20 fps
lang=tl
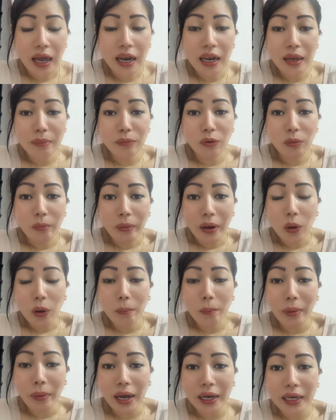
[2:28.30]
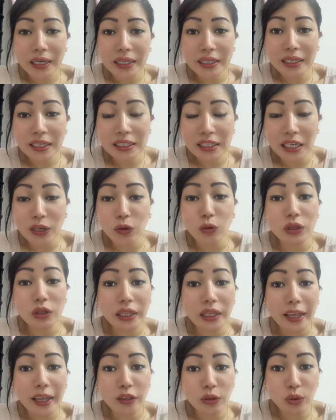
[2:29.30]
Alam mo ba kung bakit? Kasi
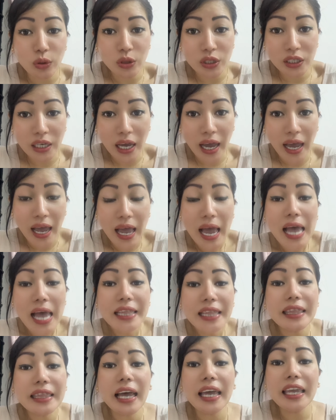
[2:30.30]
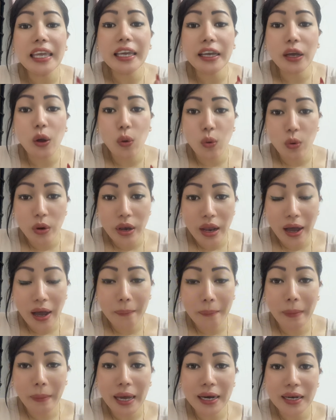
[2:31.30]
kontento siya na ikaw
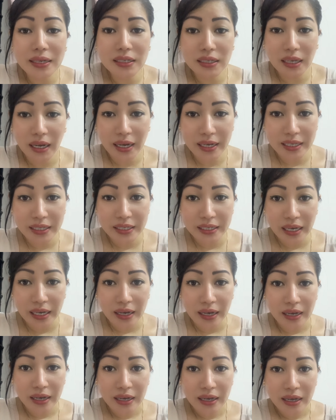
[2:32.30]
lang para sa kanya.